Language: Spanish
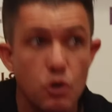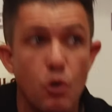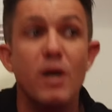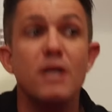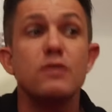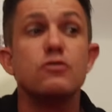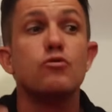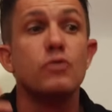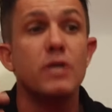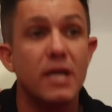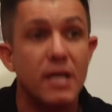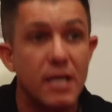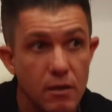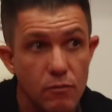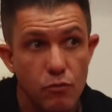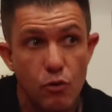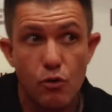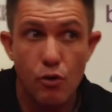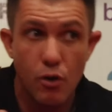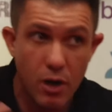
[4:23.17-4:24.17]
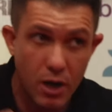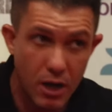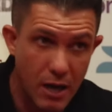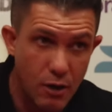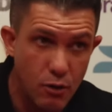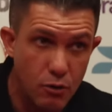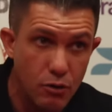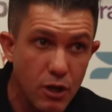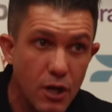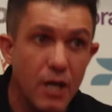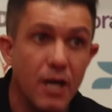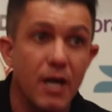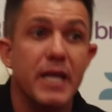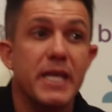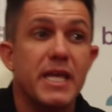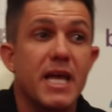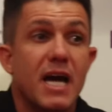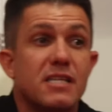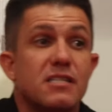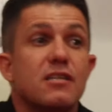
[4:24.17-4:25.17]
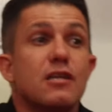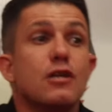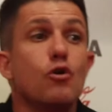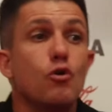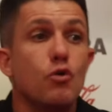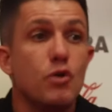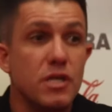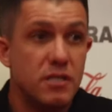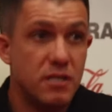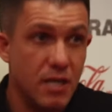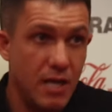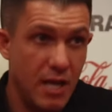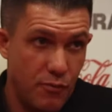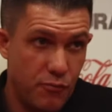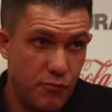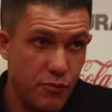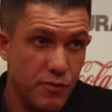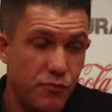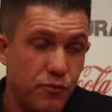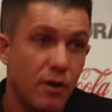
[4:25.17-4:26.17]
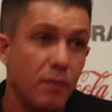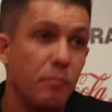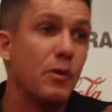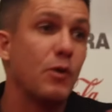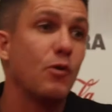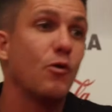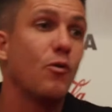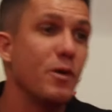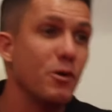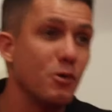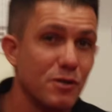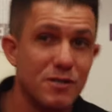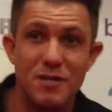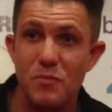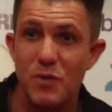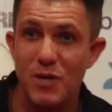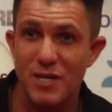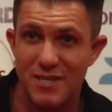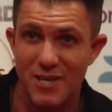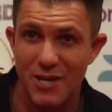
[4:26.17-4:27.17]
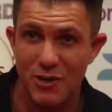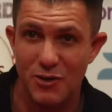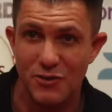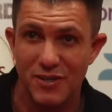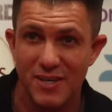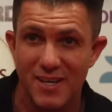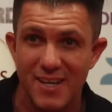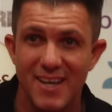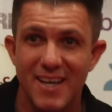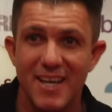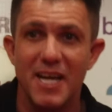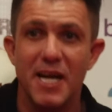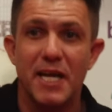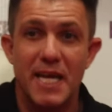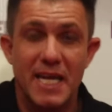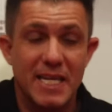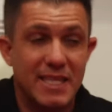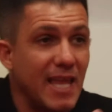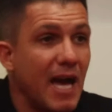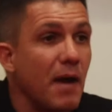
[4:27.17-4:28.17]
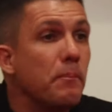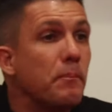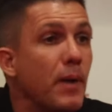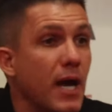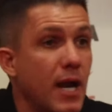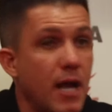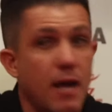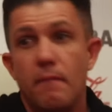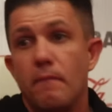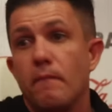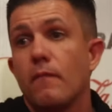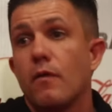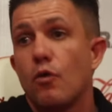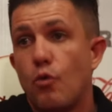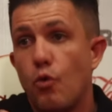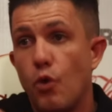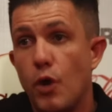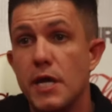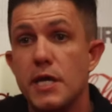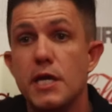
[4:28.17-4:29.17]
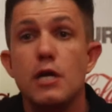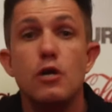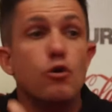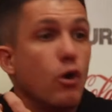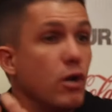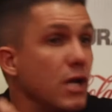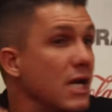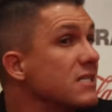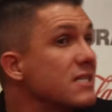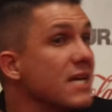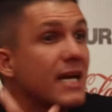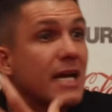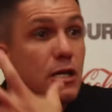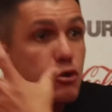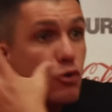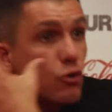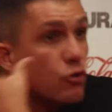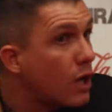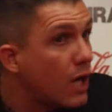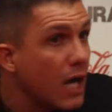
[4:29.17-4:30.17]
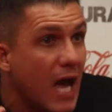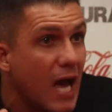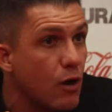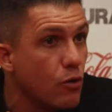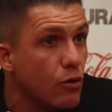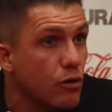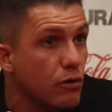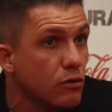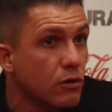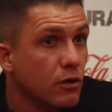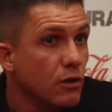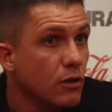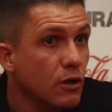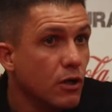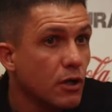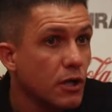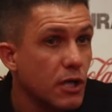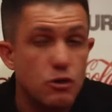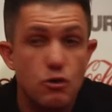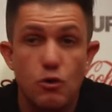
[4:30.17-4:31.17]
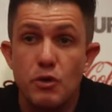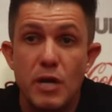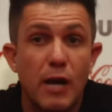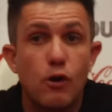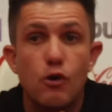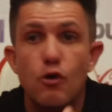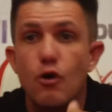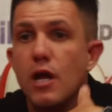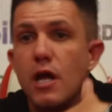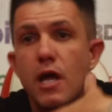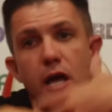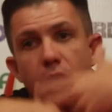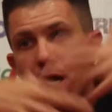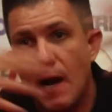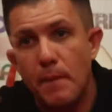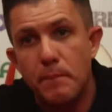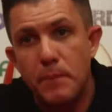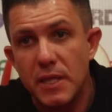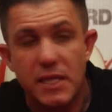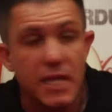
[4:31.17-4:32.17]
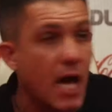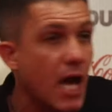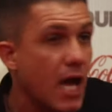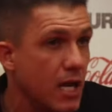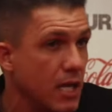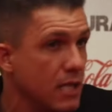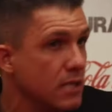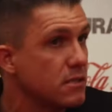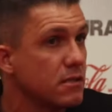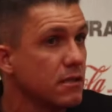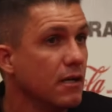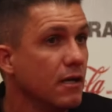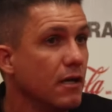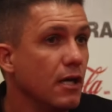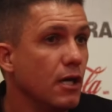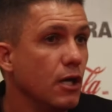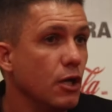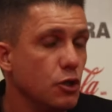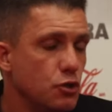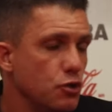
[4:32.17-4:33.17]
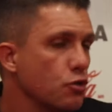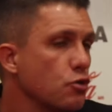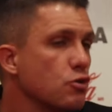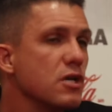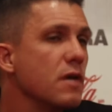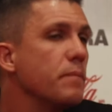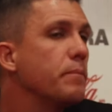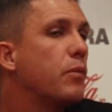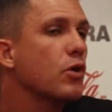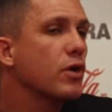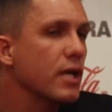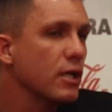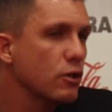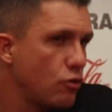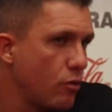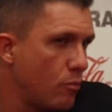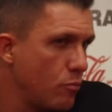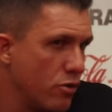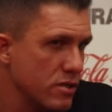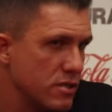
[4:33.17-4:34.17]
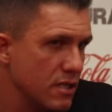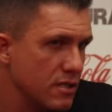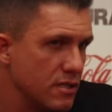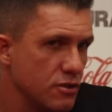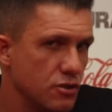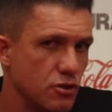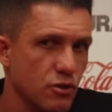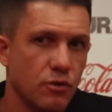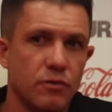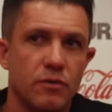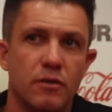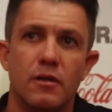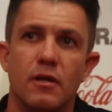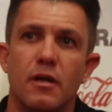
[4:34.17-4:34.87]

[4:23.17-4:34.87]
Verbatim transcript: no es un equívoco claro, y así lo hice la FIFA, por lo menos así me hicieron, que está para corregir los lances que son claros, que son errores capitales, yo no sé por qué tomó esa decisión.